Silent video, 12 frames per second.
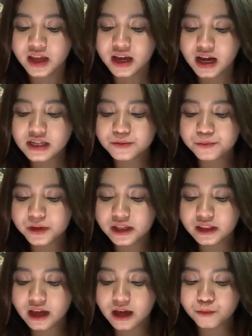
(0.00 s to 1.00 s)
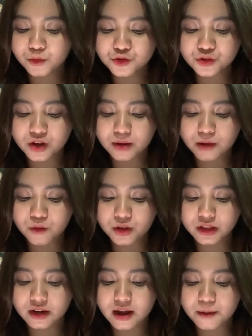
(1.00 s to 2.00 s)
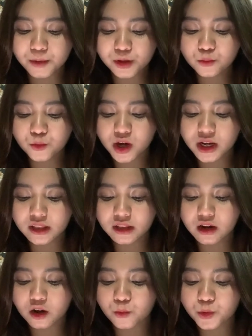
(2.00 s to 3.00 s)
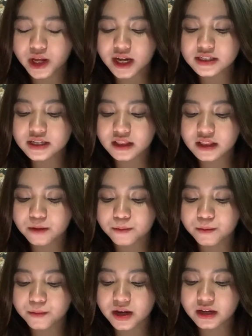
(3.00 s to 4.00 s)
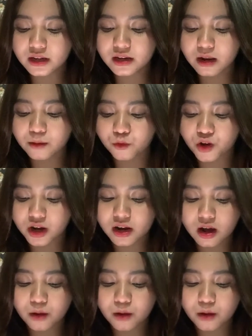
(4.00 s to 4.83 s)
Hasil penelitian menunjukkan bahwa terdapat hubungan antara komunikasi antar pribadi dalam keluarga dengan